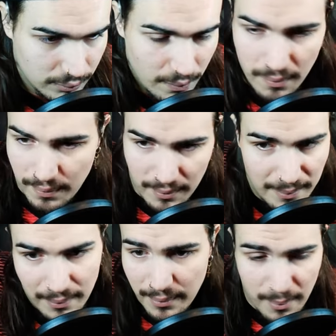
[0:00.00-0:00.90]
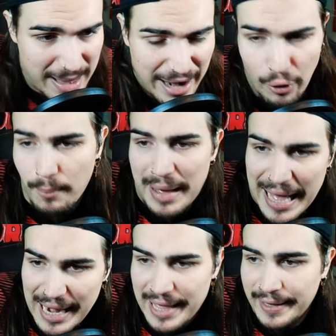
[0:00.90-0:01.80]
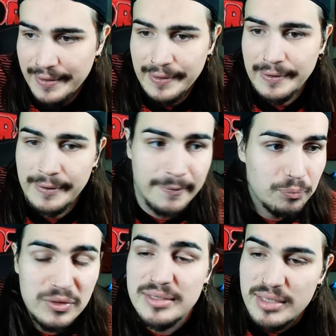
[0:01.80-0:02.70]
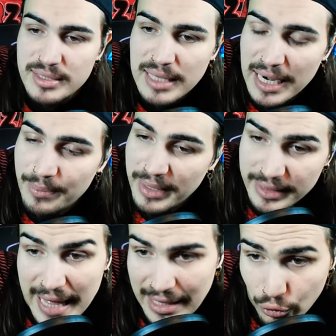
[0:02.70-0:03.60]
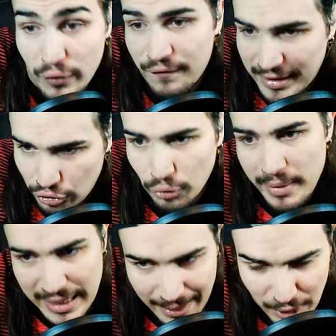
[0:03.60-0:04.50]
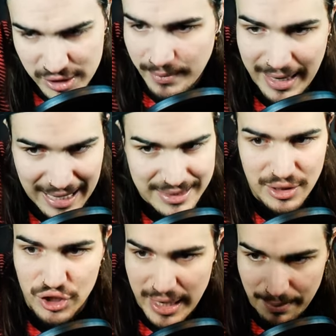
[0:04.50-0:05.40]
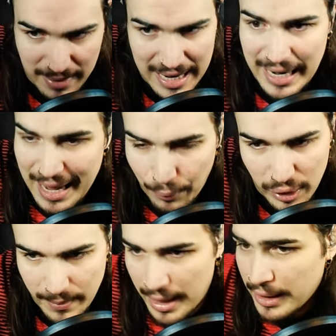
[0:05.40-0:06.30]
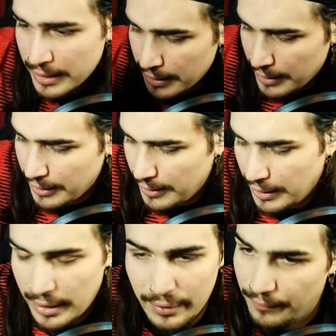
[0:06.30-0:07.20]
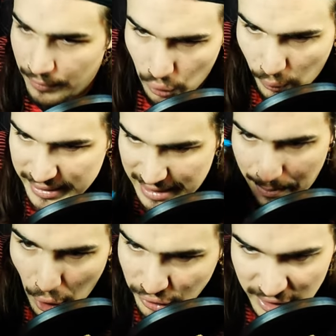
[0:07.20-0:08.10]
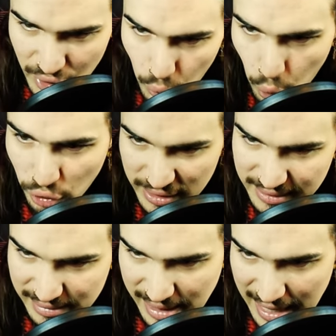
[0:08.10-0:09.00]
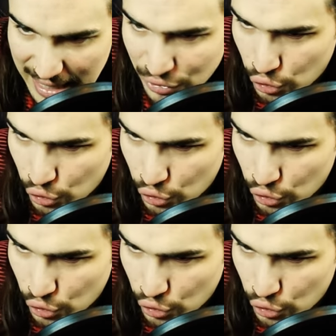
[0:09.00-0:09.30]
mm, bene o male, si sta riprendendo. Infatti, domenica prossima, ragazzi, c'è Milan-Napoli, ma queste botte di culo di stasera,